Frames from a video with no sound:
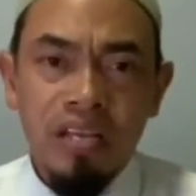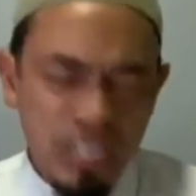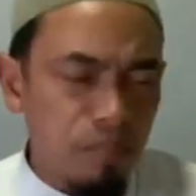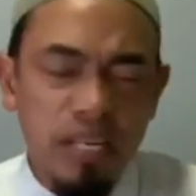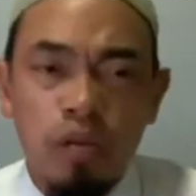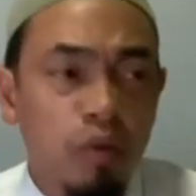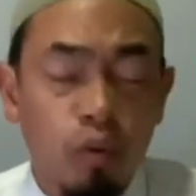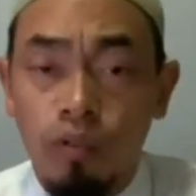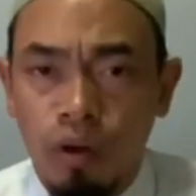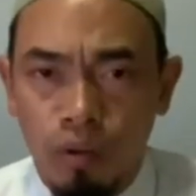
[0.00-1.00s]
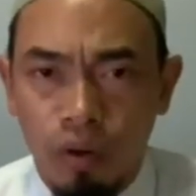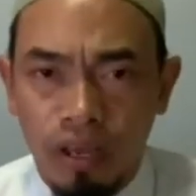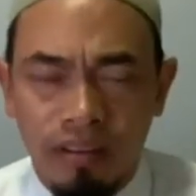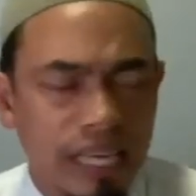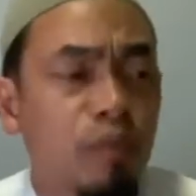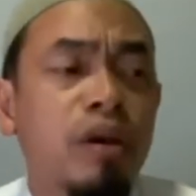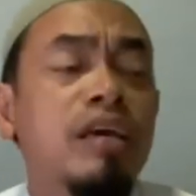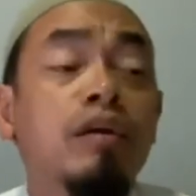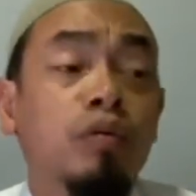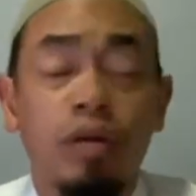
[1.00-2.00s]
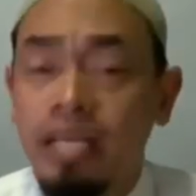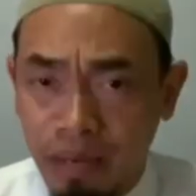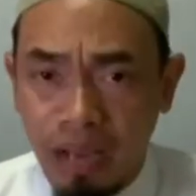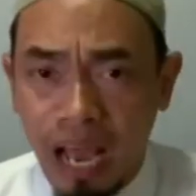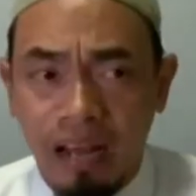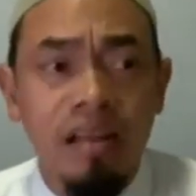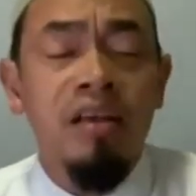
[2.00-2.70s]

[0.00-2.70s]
อย่าไปคิดว่า กูต้องรวย แค่วันนี้กูได้ทำงาน